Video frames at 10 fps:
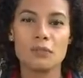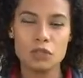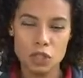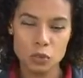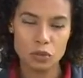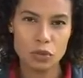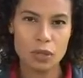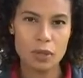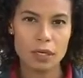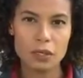disputou
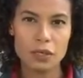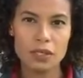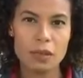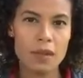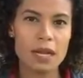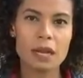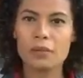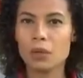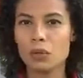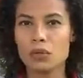Libertadores da América
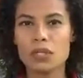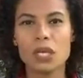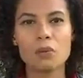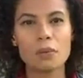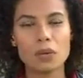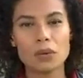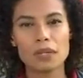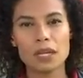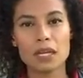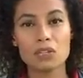pelo Cruzeiro, pelo
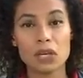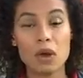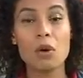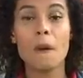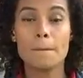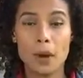Internacional,